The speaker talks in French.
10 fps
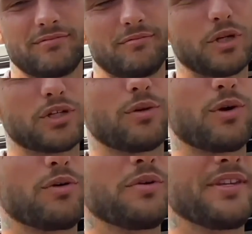Moi je crois en
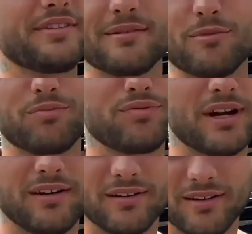lui, c'est mon
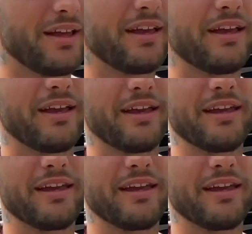poulain. Et